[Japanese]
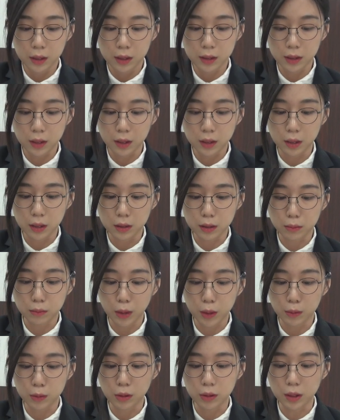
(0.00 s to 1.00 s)
されてし
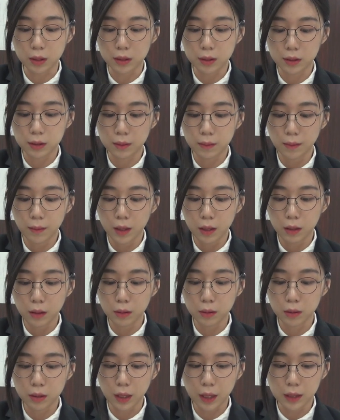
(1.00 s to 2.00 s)
まうのです
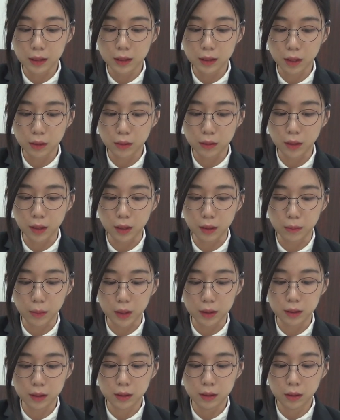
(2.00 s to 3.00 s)
という解釈があり
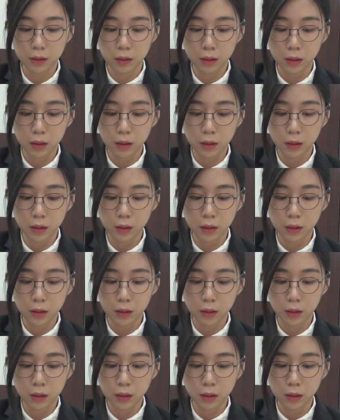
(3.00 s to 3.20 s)
ます